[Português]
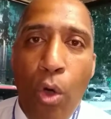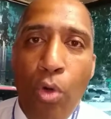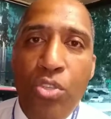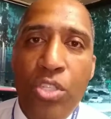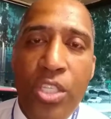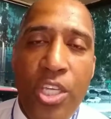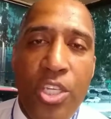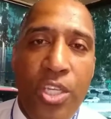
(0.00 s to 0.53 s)

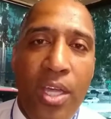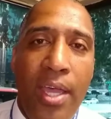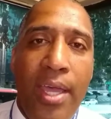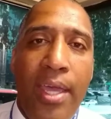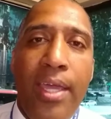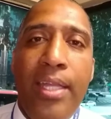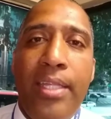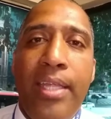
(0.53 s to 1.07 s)
ou seja,
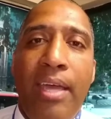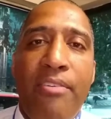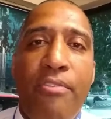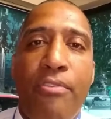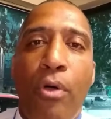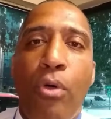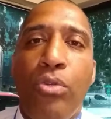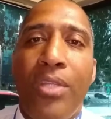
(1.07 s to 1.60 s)
ele
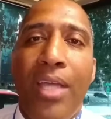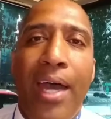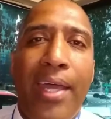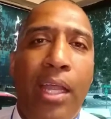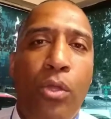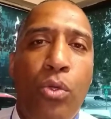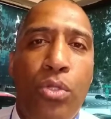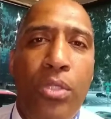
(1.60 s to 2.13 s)
deve
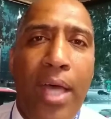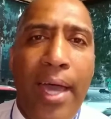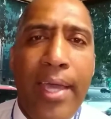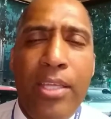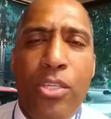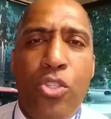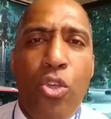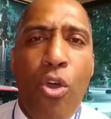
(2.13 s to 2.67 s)
voltar a
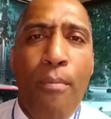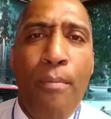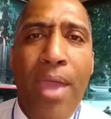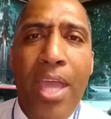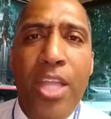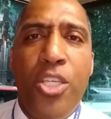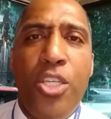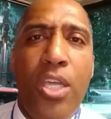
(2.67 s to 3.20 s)
lutar aí
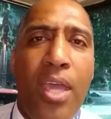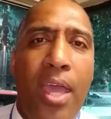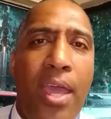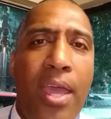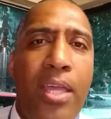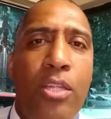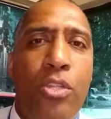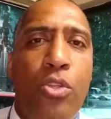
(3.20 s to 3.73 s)
somente
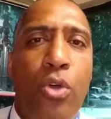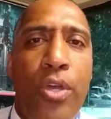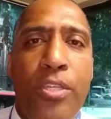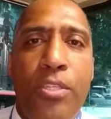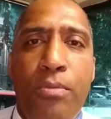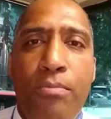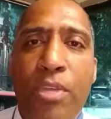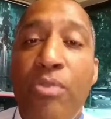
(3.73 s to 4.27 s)
em
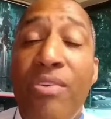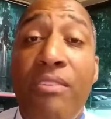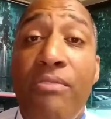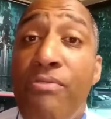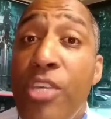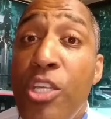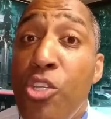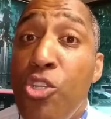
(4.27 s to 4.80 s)

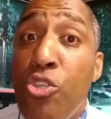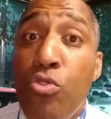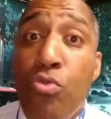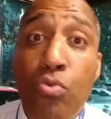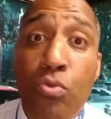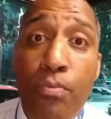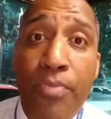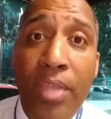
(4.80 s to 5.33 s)

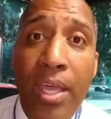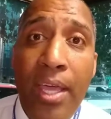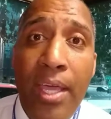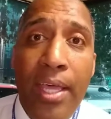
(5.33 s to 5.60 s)
2021.